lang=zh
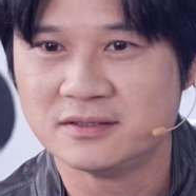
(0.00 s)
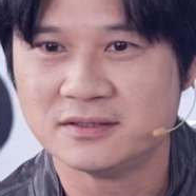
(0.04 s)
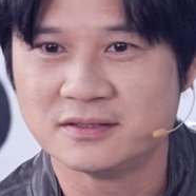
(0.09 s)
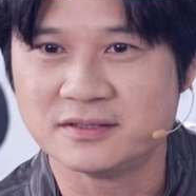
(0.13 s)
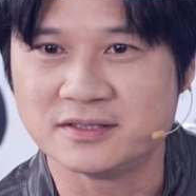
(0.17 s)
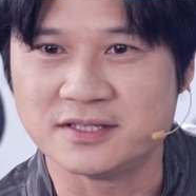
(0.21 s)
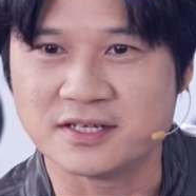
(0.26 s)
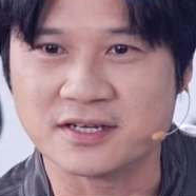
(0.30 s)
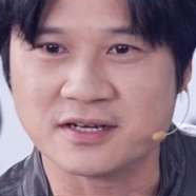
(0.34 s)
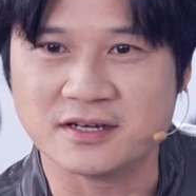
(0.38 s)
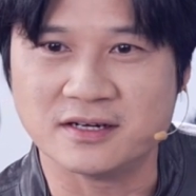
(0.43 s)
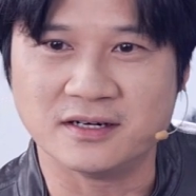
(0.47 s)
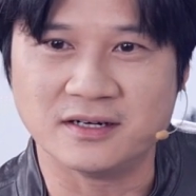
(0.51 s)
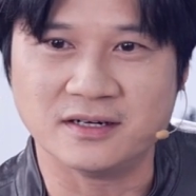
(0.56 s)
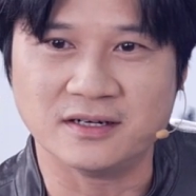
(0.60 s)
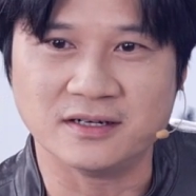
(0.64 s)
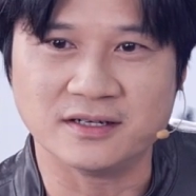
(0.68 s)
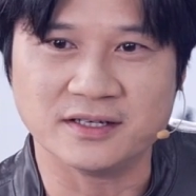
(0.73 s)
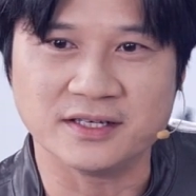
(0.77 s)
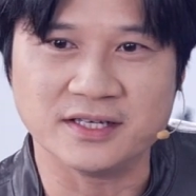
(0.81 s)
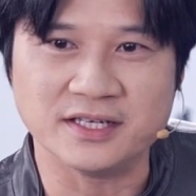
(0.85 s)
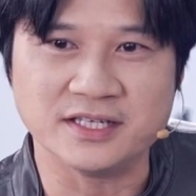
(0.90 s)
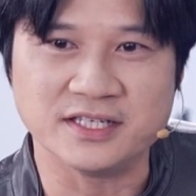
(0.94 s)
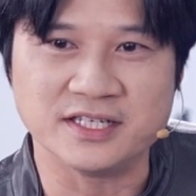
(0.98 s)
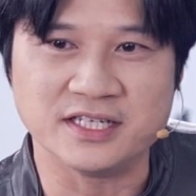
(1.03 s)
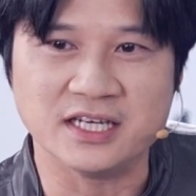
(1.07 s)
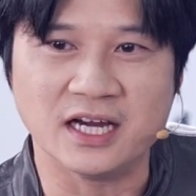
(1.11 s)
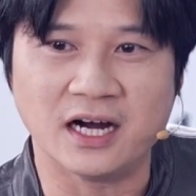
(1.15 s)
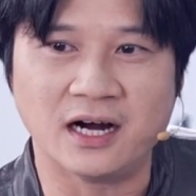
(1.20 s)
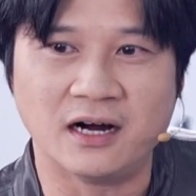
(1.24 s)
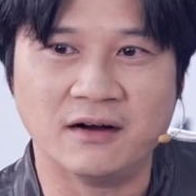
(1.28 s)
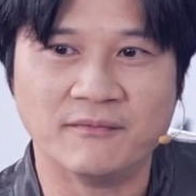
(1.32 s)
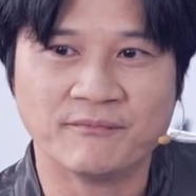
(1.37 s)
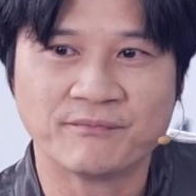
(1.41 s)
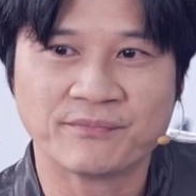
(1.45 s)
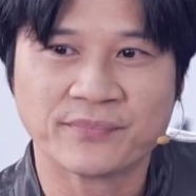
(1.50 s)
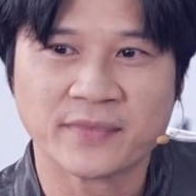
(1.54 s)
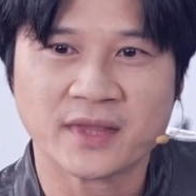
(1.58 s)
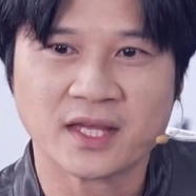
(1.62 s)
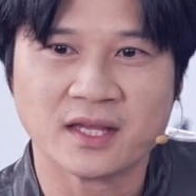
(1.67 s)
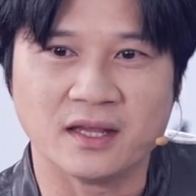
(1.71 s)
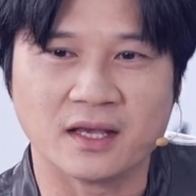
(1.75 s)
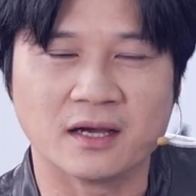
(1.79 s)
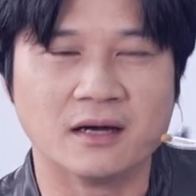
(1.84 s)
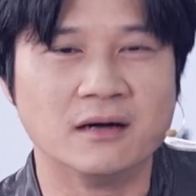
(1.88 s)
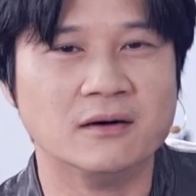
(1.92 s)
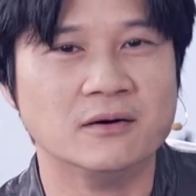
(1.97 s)
这个一奇啊，
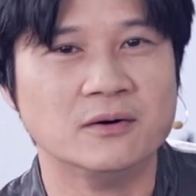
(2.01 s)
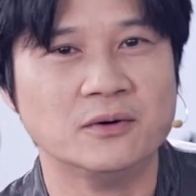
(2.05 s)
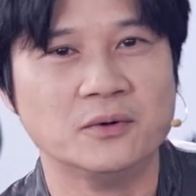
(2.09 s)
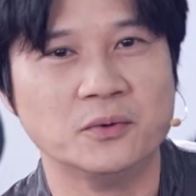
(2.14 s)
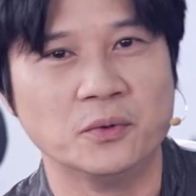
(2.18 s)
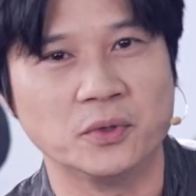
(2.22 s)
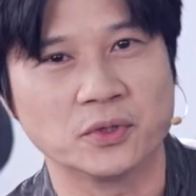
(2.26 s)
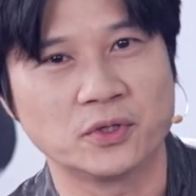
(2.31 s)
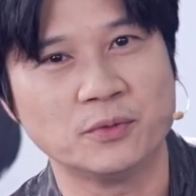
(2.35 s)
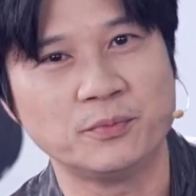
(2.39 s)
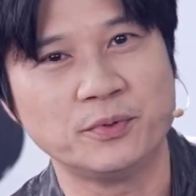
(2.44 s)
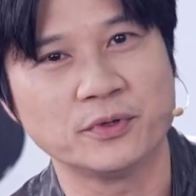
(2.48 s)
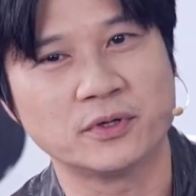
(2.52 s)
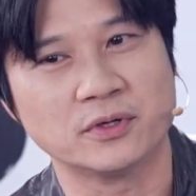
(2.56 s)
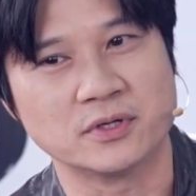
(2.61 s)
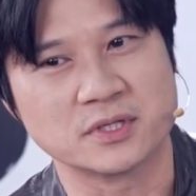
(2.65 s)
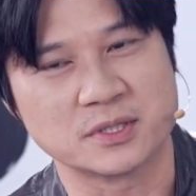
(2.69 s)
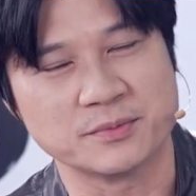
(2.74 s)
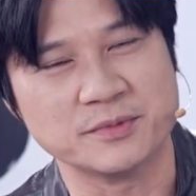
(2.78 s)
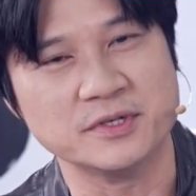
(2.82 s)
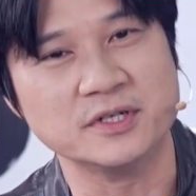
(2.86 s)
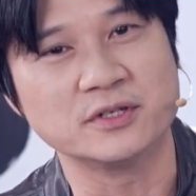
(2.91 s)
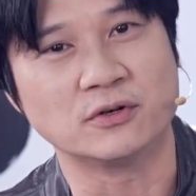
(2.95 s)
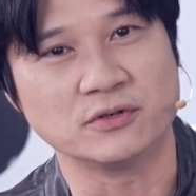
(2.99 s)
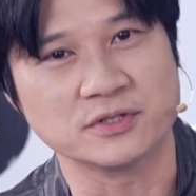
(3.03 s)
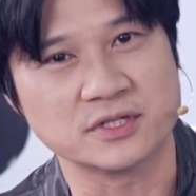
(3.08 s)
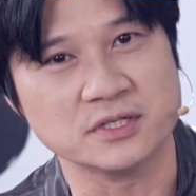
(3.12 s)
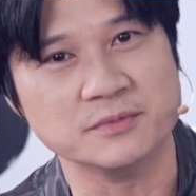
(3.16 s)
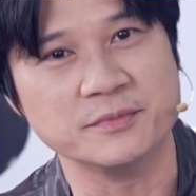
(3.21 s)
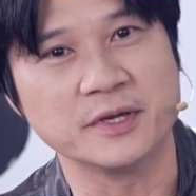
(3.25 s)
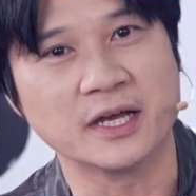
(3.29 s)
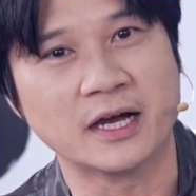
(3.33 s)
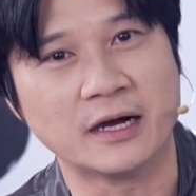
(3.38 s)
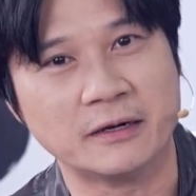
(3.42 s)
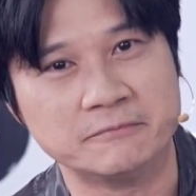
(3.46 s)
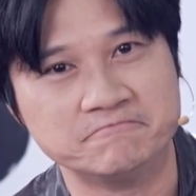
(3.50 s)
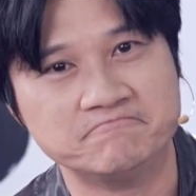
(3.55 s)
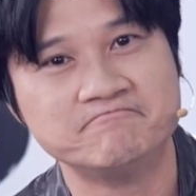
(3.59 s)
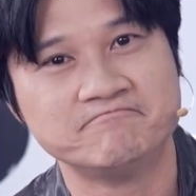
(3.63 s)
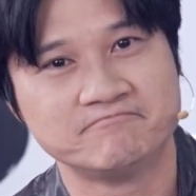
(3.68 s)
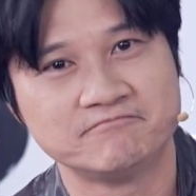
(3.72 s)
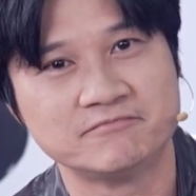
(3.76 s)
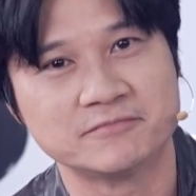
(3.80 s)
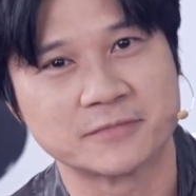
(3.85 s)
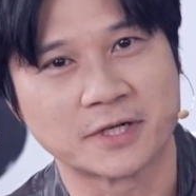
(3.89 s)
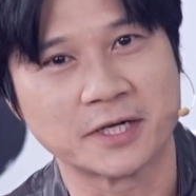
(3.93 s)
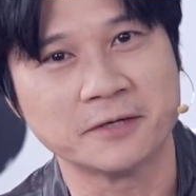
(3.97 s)
你看我都不懂什么是童子命啊。
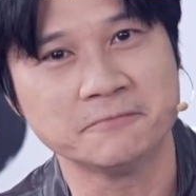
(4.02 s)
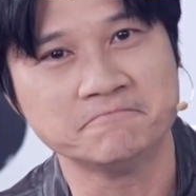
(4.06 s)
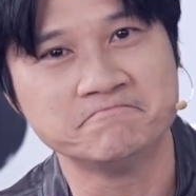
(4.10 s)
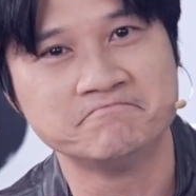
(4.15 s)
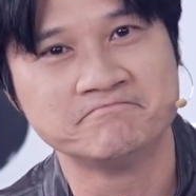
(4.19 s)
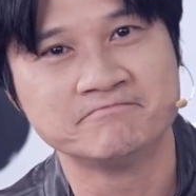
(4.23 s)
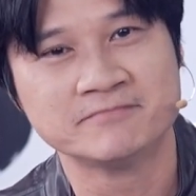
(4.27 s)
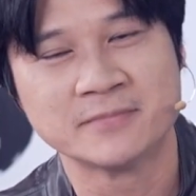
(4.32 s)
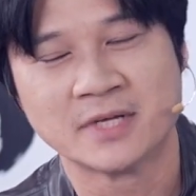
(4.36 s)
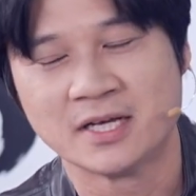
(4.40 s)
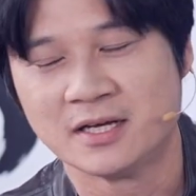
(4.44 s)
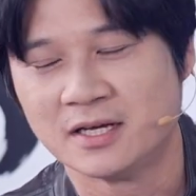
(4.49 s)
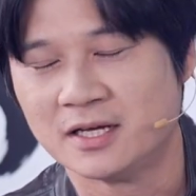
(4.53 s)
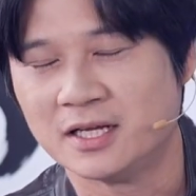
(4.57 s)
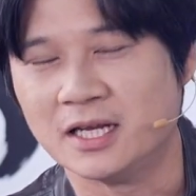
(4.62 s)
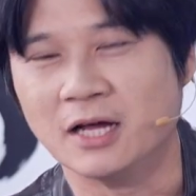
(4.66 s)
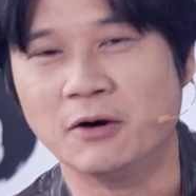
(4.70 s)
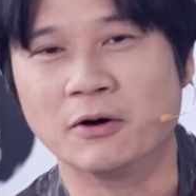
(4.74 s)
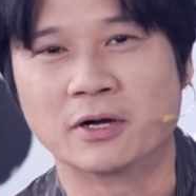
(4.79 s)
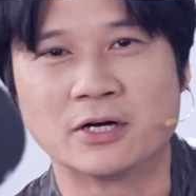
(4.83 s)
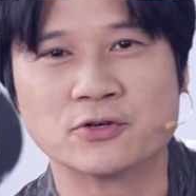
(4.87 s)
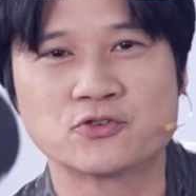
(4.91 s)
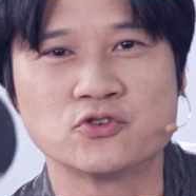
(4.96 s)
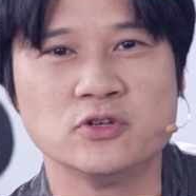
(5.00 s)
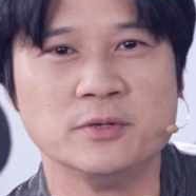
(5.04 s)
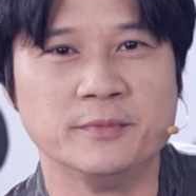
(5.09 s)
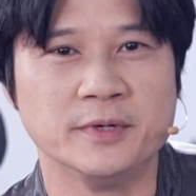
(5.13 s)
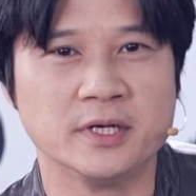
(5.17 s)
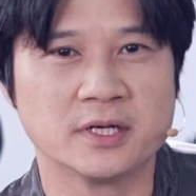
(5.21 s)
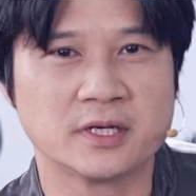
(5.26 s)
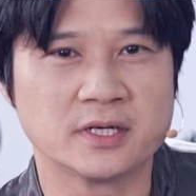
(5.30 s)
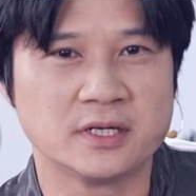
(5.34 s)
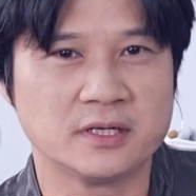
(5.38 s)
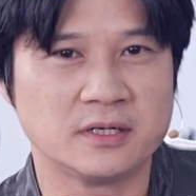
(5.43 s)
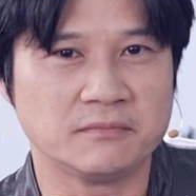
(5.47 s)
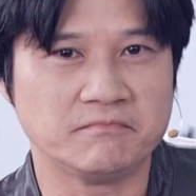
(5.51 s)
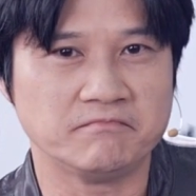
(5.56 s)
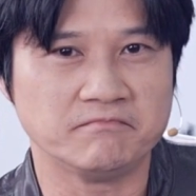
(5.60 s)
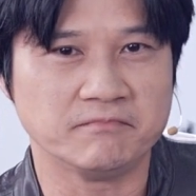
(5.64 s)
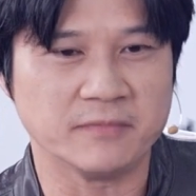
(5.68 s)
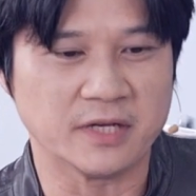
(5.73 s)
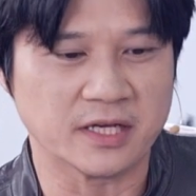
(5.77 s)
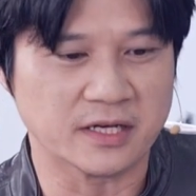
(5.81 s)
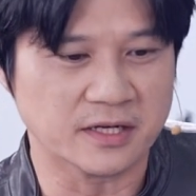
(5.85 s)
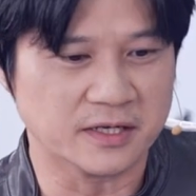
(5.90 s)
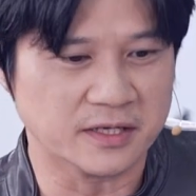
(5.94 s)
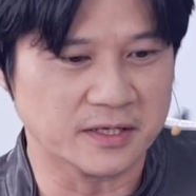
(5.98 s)
OK， 那我告诉你们一个
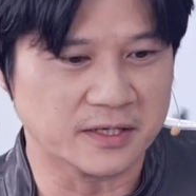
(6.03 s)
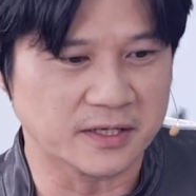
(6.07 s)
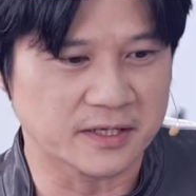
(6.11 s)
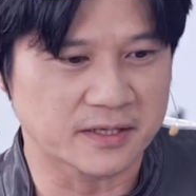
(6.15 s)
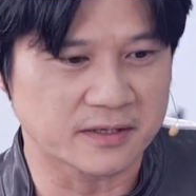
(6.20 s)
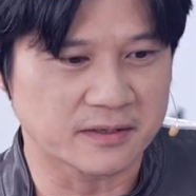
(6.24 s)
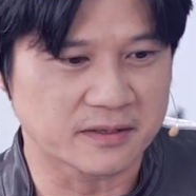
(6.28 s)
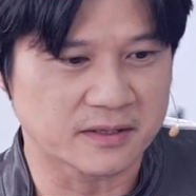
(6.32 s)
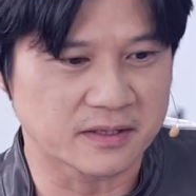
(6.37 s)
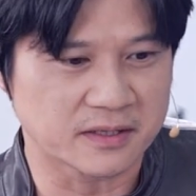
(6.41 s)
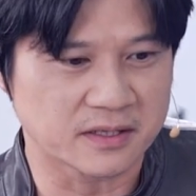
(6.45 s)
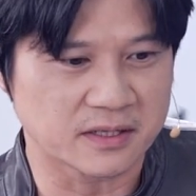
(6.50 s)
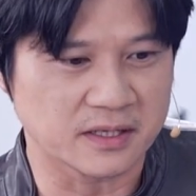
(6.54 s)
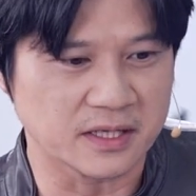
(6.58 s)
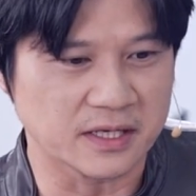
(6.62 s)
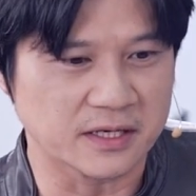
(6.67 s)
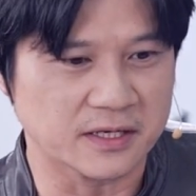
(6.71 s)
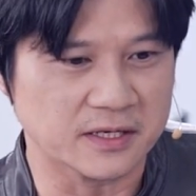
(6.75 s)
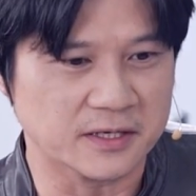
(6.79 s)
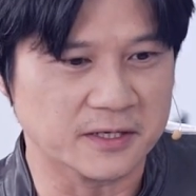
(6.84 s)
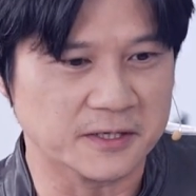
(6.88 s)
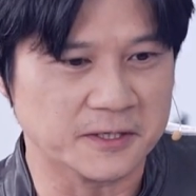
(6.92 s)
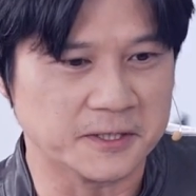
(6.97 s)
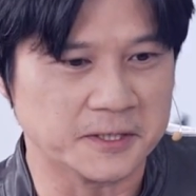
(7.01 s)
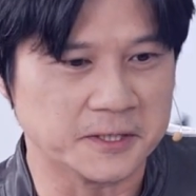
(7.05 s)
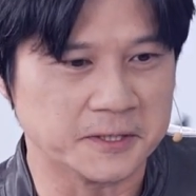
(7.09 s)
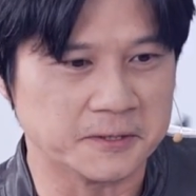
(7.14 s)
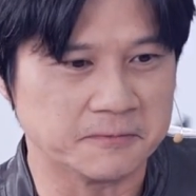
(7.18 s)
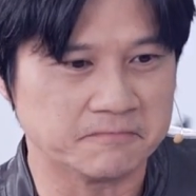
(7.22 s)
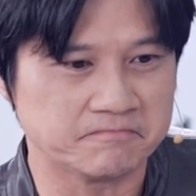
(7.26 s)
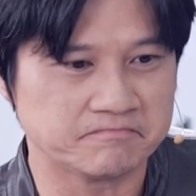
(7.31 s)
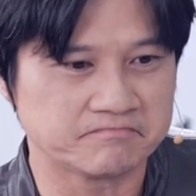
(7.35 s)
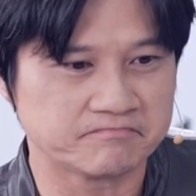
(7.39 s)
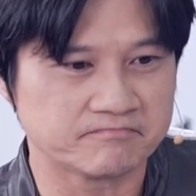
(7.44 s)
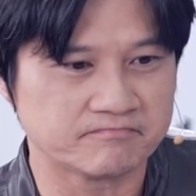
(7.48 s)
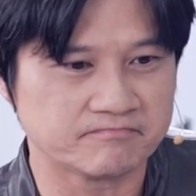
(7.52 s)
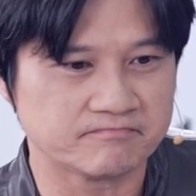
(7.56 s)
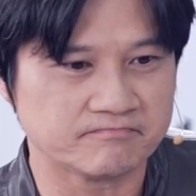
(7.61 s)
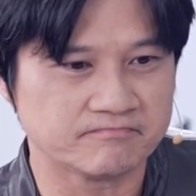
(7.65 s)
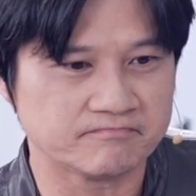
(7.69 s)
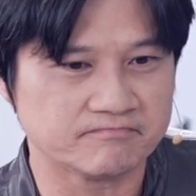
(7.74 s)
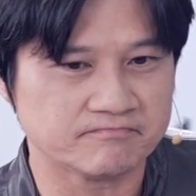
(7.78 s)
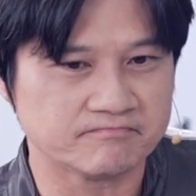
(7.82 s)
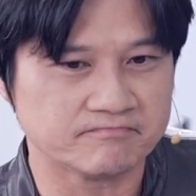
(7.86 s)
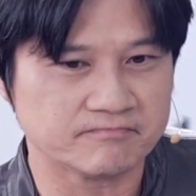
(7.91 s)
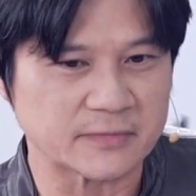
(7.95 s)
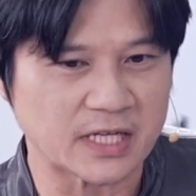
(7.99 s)
一个一个
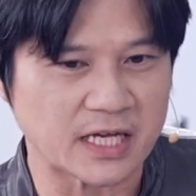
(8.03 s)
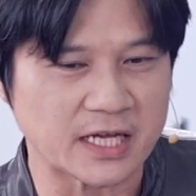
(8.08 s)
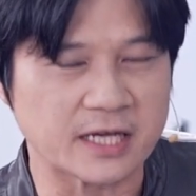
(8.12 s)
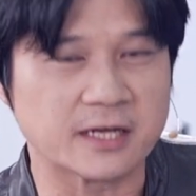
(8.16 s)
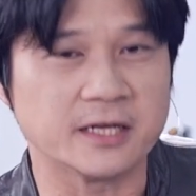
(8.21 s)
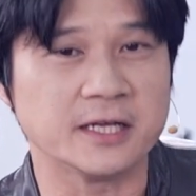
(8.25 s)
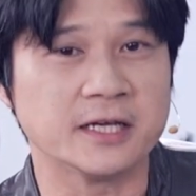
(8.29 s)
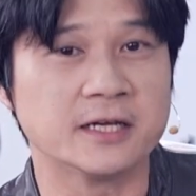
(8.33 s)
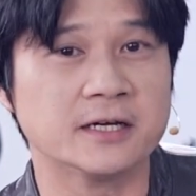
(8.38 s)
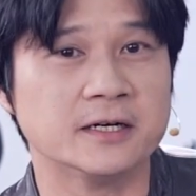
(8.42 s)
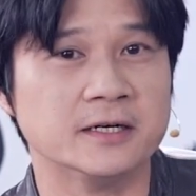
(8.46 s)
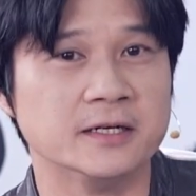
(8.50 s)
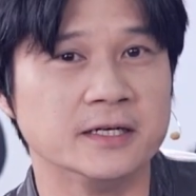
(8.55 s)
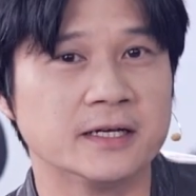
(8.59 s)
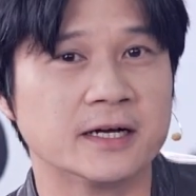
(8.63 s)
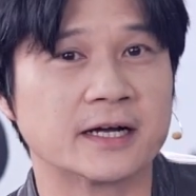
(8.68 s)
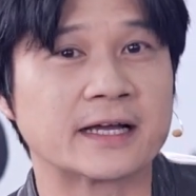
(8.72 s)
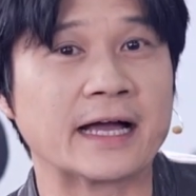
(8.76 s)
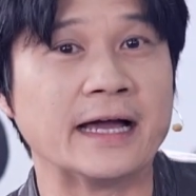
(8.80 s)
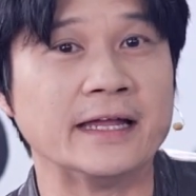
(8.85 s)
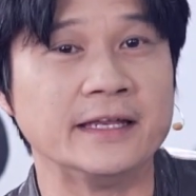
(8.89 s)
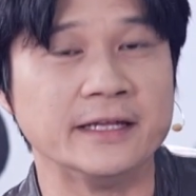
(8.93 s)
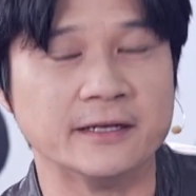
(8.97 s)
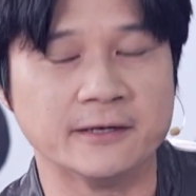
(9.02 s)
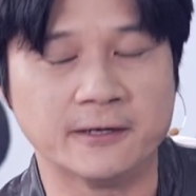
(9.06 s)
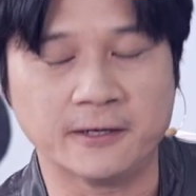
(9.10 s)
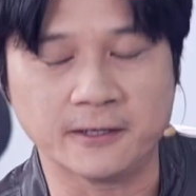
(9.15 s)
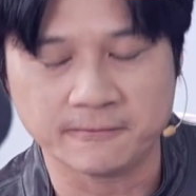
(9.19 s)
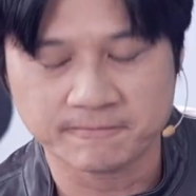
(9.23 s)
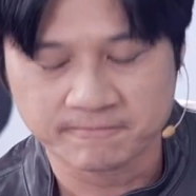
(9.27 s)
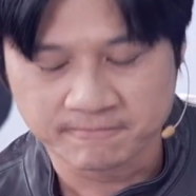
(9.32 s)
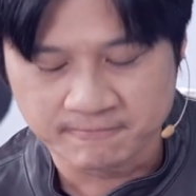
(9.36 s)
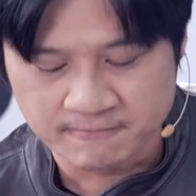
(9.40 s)
一个一个一个概念哈、哦，